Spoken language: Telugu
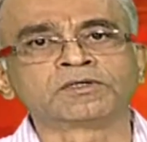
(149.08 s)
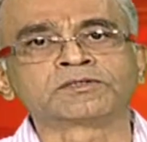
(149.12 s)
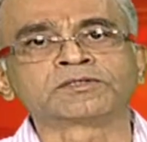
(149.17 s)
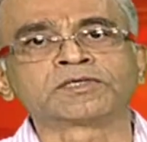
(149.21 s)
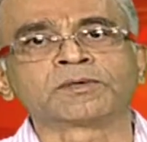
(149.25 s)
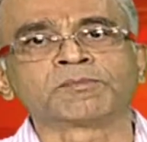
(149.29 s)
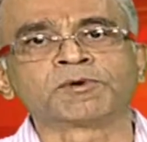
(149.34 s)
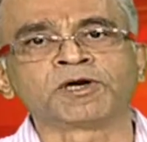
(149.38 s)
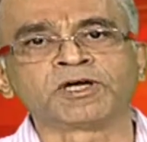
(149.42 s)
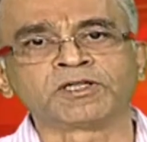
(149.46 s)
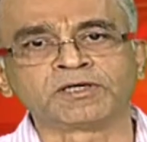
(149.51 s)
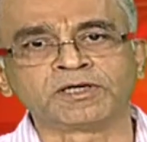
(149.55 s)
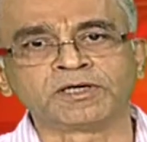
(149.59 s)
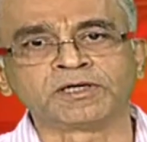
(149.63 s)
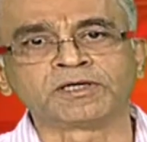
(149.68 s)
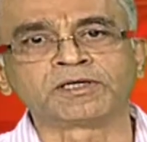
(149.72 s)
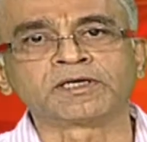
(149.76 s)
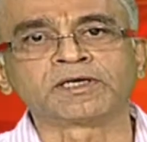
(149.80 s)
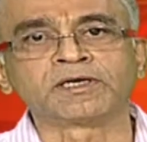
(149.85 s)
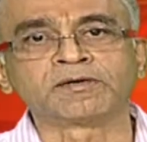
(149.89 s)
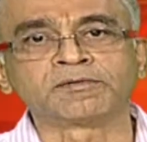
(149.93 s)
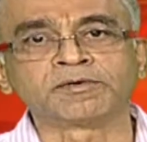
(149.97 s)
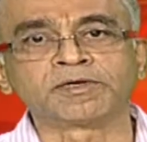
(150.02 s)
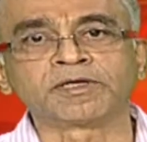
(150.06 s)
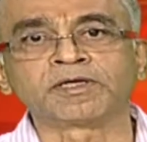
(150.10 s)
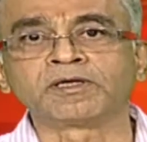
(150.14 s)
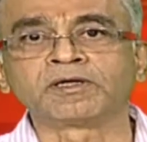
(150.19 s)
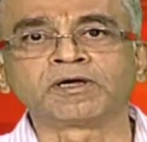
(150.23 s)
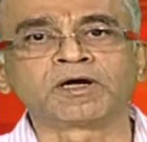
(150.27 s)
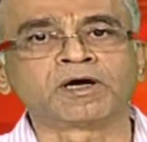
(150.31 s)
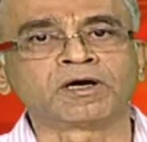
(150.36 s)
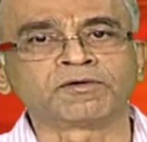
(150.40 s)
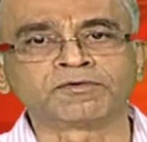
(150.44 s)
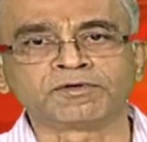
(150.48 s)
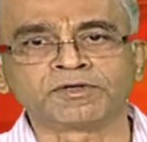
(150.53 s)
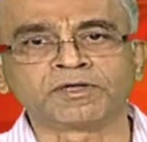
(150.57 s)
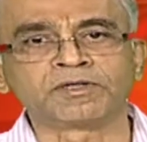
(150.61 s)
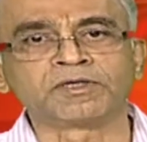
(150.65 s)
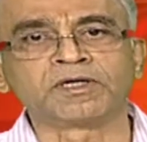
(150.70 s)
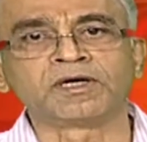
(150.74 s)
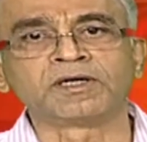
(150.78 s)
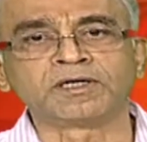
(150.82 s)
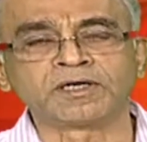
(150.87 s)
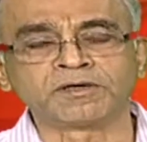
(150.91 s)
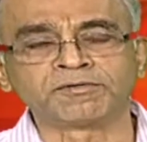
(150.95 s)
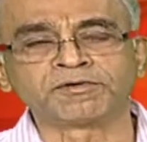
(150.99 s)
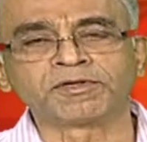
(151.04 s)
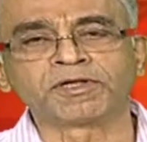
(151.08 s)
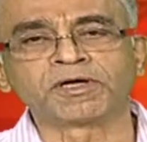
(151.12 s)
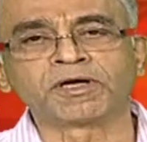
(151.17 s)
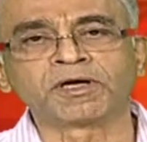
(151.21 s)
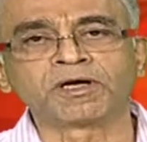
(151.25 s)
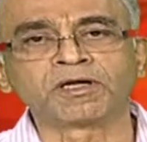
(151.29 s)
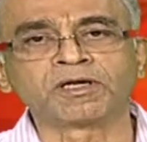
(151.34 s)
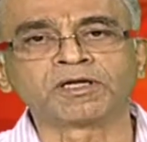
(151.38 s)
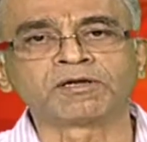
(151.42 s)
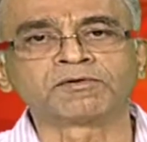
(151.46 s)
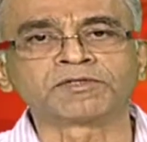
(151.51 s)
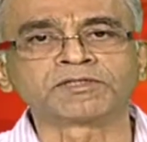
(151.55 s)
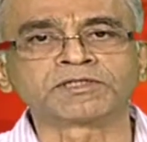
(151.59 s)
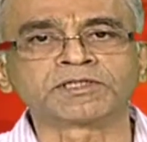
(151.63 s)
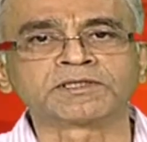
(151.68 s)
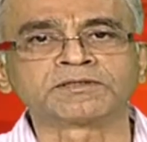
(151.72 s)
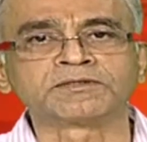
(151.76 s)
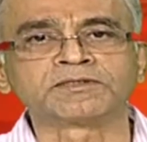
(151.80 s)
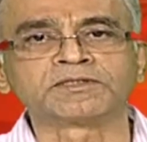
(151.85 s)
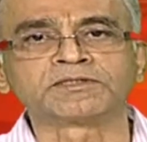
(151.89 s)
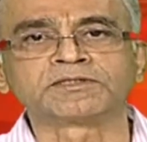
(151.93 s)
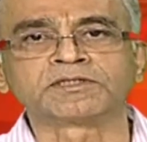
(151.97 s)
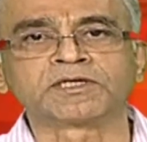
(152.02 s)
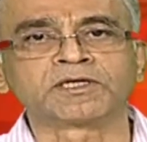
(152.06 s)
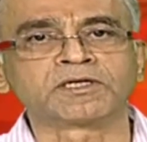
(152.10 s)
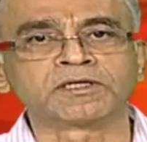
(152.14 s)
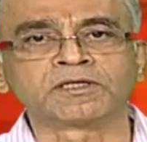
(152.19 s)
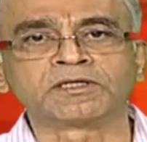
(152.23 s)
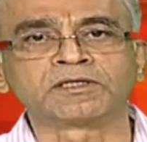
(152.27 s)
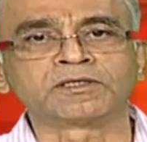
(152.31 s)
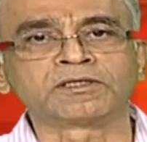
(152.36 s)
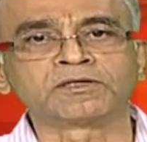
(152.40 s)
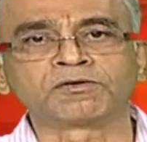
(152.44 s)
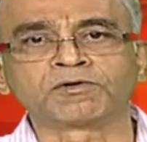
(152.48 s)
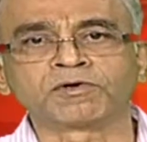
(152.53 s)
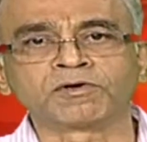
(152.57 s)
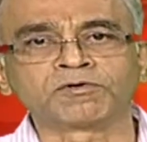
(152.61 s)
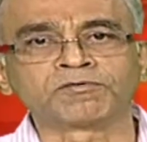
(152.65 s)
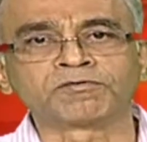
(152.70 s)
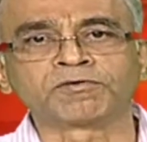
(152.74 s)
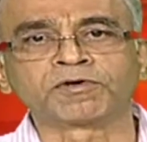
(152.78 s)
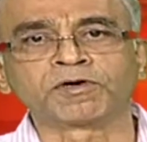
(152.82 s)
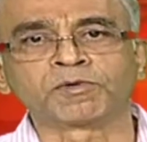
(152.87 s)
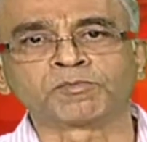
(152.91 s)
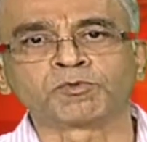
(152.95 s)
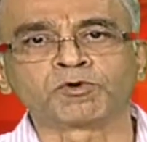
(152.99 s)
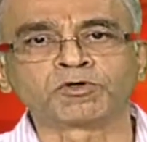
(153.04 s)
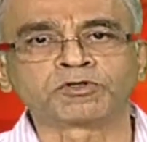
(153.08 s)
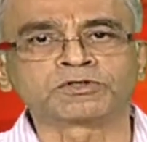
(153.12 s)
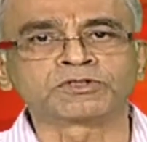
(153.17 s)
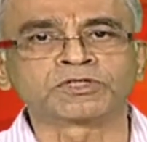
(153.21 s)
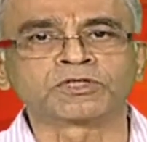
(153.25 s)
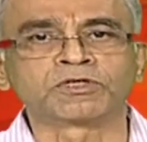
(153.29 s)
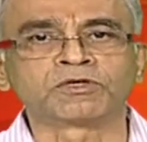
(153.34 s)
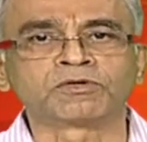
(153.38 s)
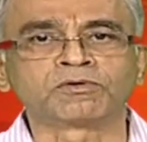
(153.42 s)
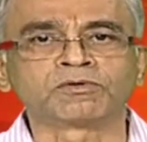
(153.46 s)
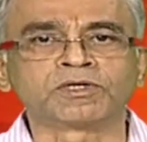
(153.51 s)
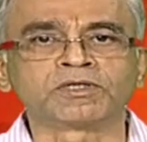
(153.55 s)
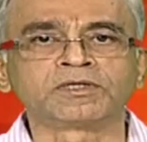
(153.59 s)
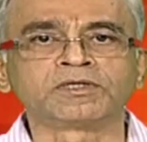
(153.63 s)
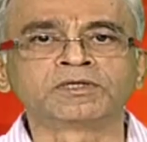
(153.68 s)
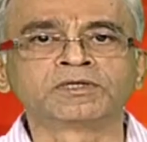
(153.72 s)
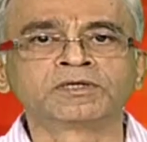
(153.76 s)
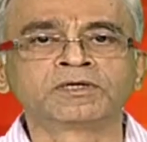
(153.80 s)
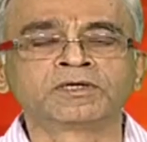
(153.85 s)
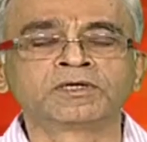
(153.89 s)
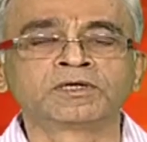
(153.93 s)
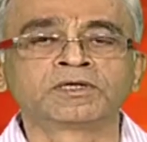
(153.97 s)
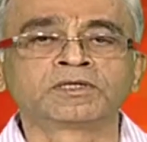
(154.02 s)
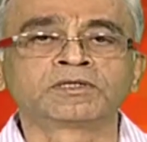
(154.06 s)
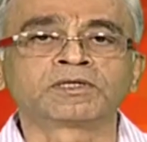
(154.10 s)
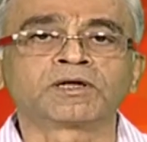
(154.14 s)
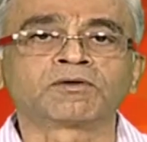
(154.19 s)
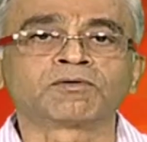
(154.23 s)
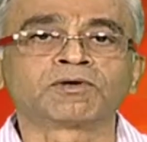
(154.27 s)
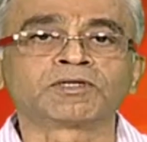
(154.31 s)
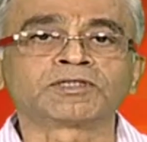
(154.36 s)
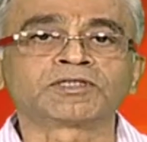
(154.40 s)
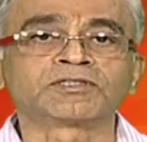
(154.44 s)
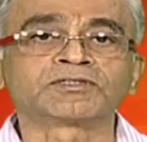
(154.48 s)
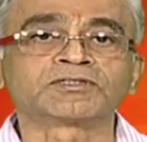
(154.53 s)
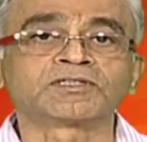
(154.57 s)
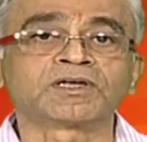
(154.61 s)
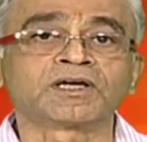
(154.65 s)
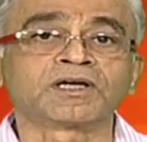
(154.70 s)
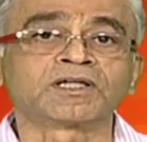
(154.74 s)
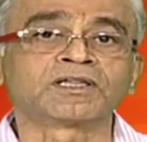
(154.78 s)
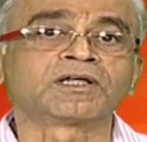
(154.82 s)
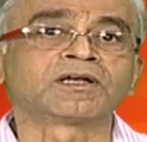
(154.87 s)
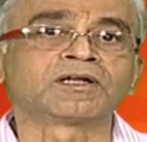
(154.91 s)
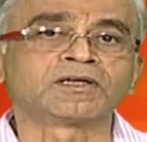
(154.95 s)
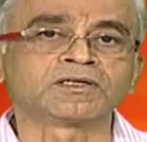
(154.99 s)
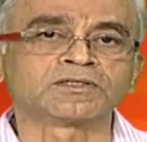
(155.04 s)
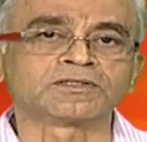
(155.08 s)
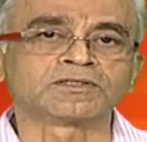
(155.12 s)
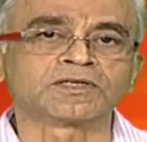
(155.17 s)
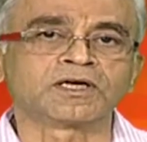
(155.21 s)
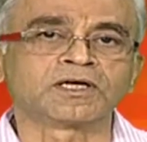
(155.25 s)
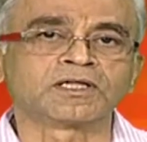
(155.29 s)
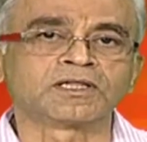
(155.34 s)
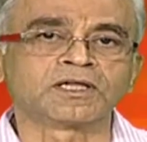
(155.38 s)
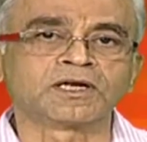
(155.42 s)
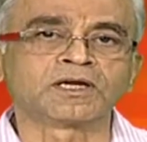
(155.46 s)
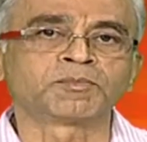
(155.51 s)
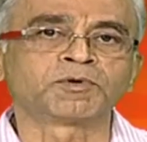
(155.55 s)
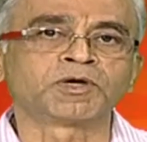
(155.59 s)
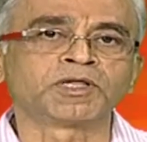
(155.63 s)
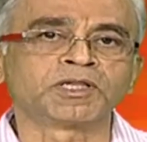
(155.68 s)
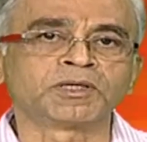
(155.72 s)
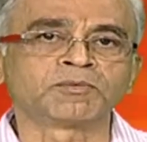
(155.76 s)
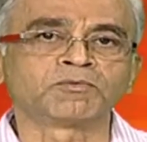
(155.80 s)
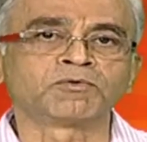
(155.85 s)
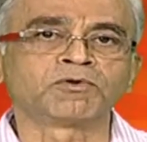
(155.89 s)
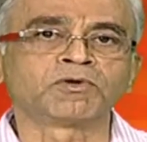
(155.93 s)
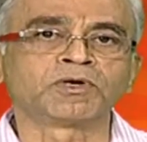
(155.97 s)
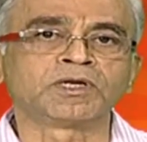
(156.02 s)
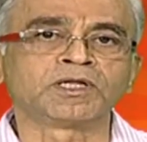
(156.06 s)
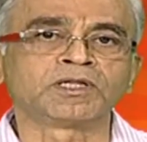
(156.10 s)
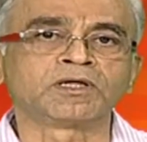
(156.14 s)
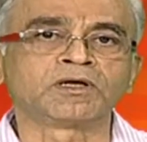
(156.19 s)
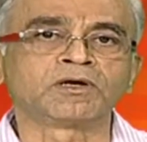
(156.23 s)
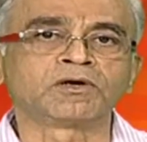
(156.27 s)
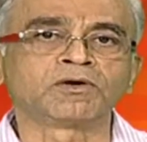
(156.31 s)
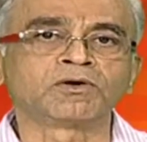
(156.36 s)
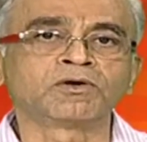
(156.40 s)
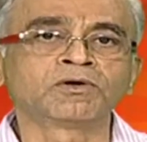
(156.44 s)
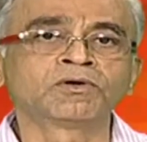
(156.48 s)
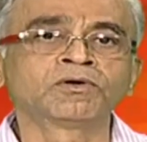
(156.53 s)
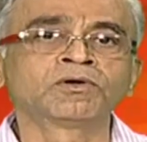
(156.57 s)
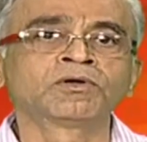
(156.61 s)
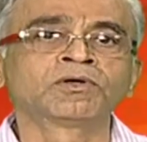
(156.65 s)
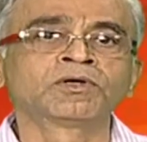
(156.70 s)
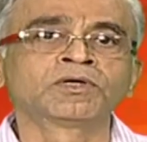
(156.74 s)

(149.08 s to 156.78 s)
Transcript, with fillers: సమాధి అంటే ఏమిటి ఆ విధంగా దాన్ని ఏ విధంగా నిర్వచనం చేశాడు అదంతా ఒక ఒక పోర్షన్లో ఉన్నది తర్వాత సాధన సాధన పదము అనే దానిలో